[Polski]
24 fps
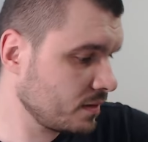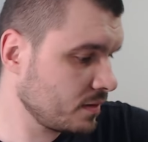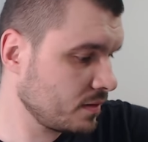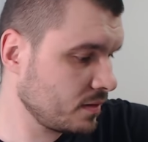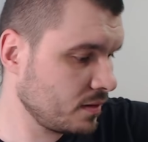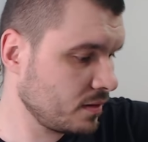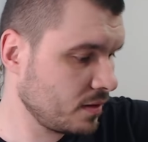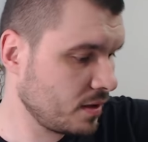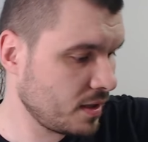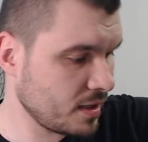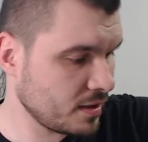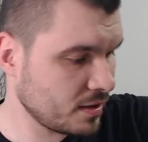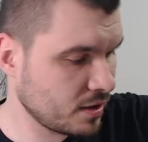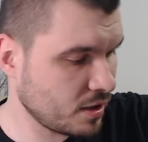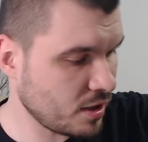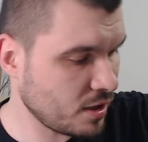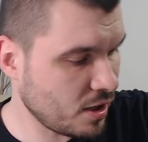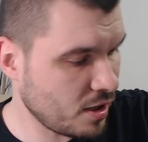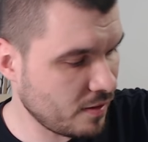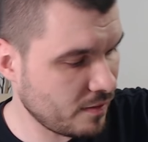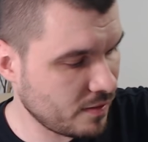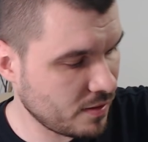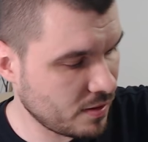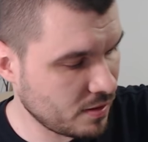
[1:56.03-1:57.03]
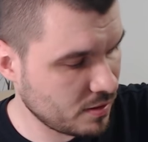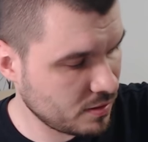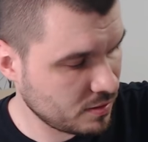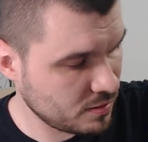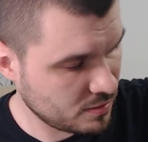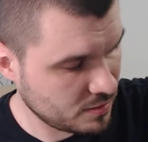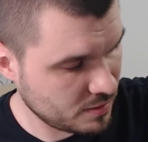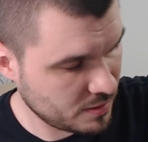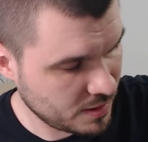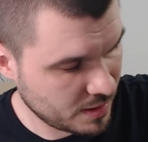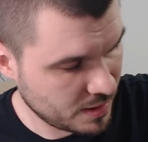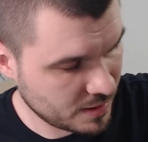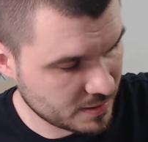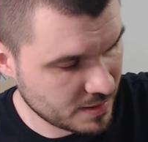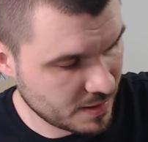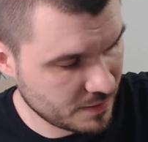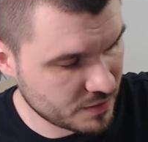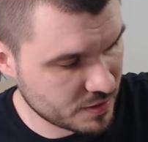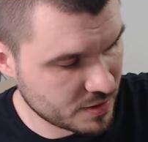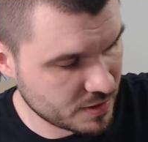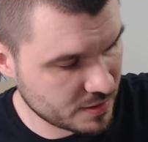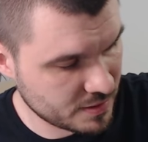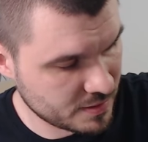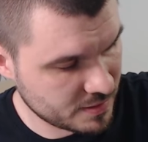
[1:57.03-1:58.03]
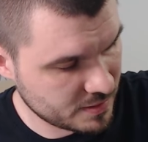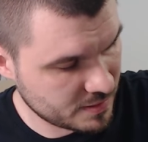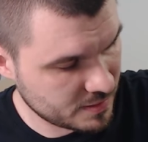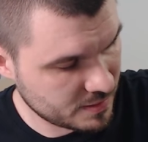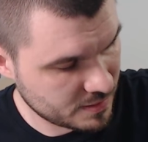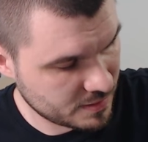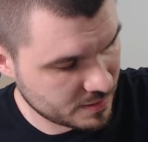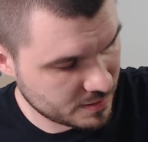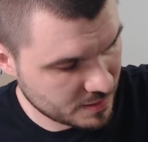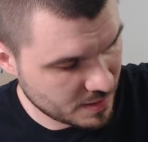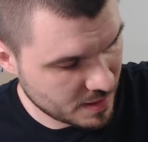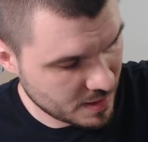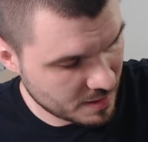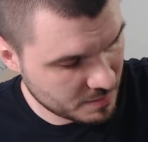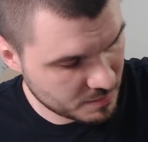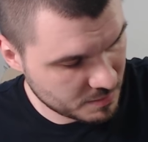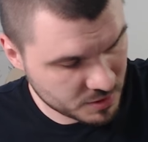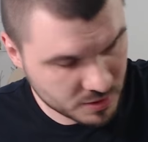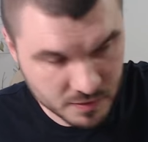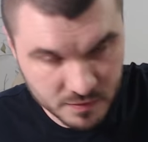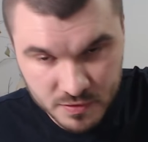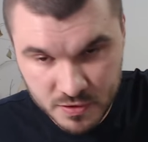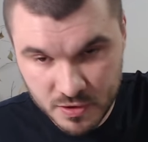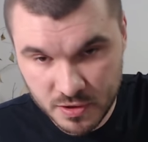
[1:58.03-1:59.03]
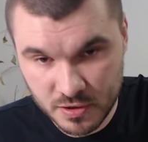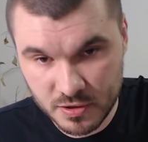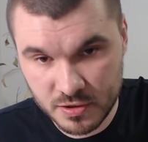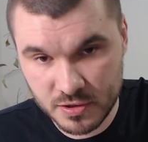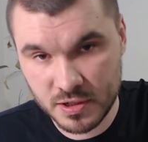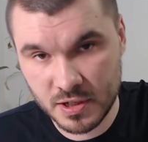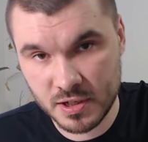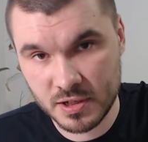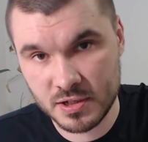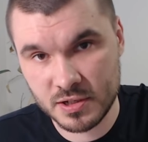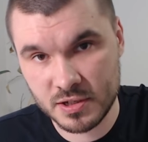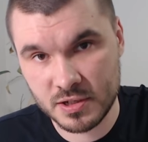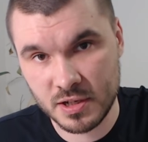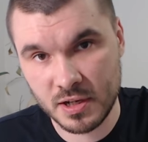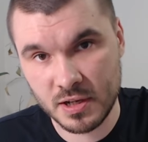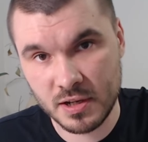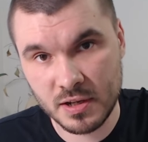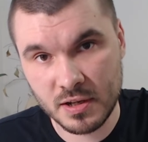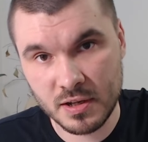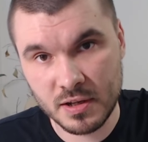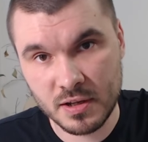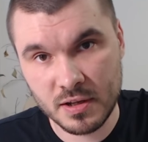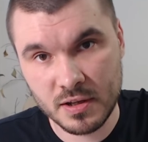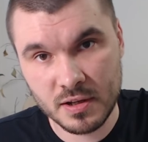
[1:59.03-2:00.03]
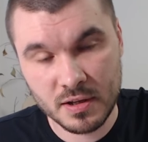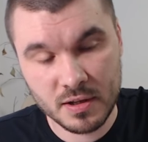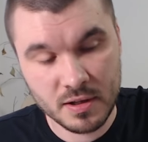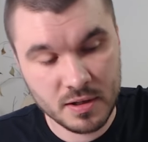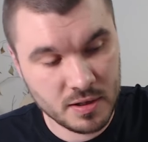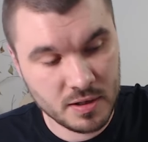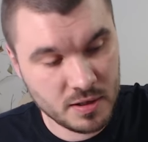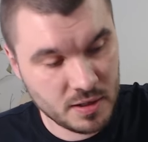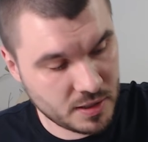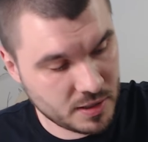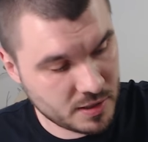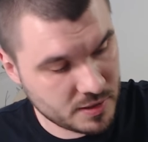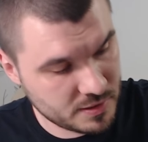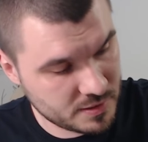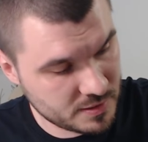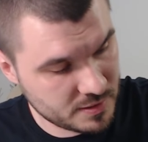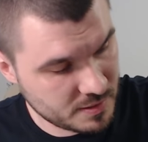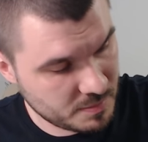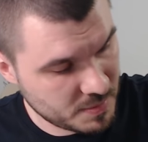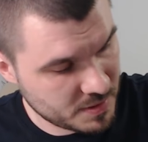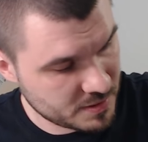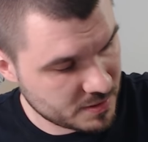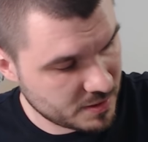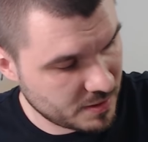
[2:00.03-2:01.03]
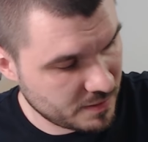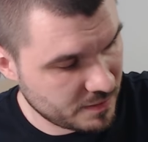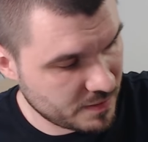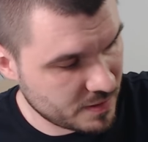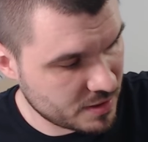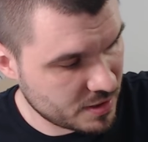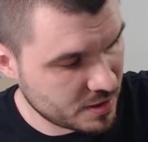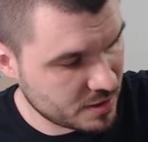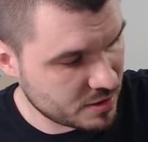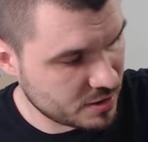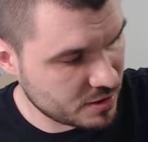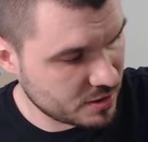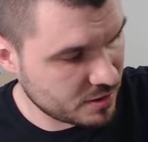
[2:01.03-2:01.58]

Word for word: Dodatkowo, jak zawsze, staram się wziąć jeszcze jakieś zapasowe rzeczy